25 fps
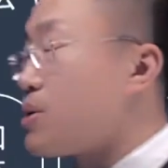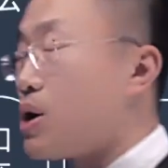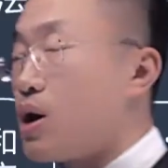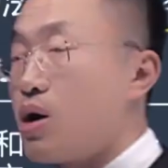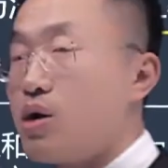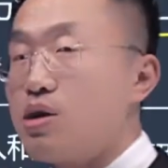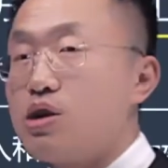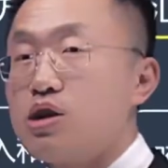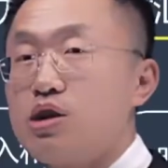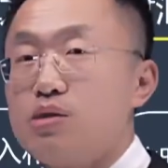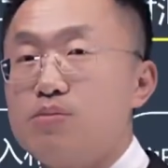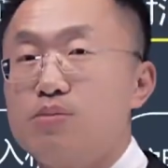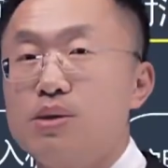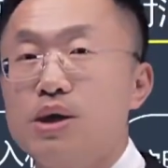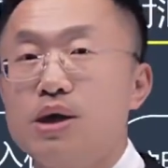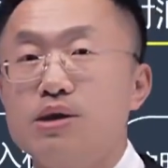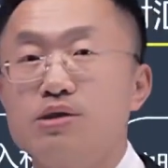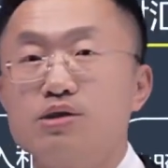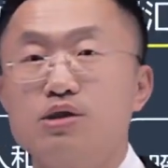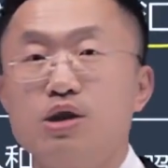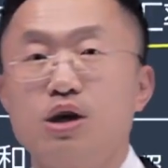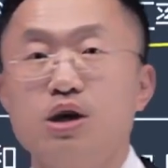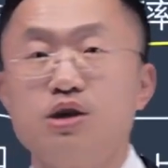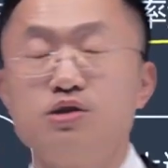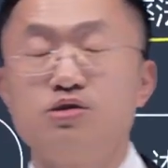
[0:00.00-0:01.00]
表里
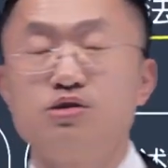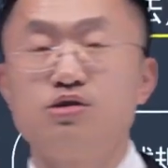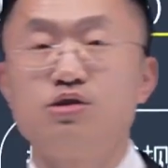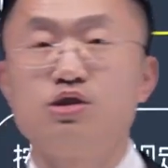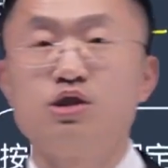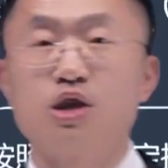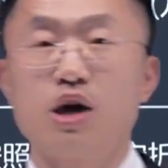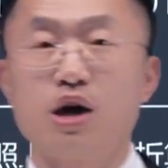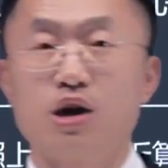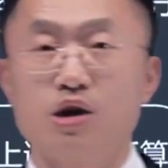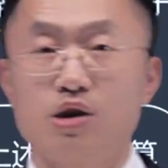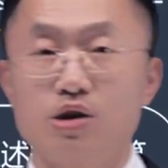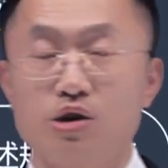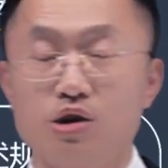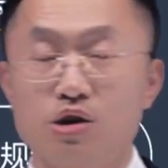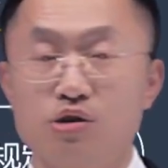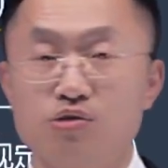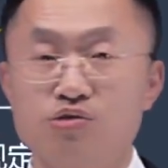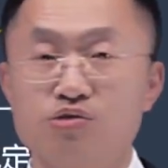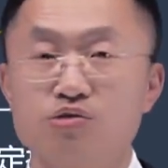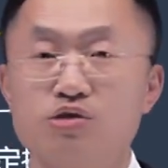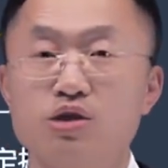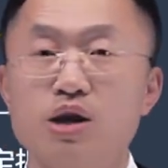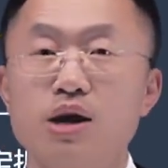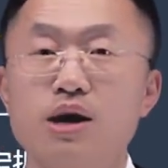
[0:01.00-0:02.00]
边的资产
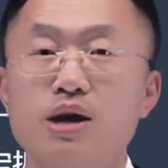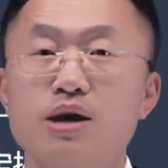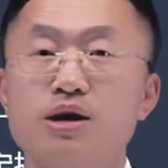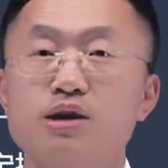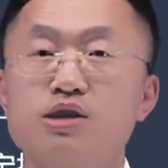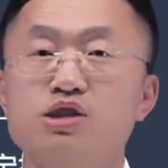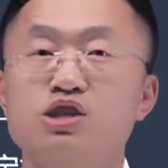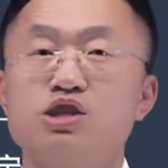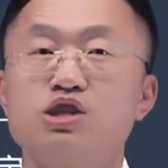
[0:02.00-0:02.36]
和负债